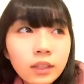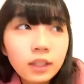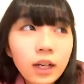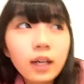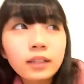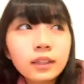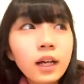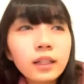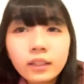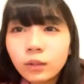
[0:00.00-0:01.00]
なんか
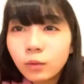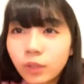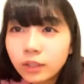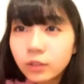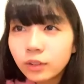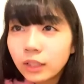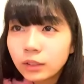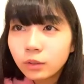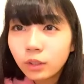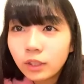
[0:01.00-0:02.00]
さ朝のラジオ体操とか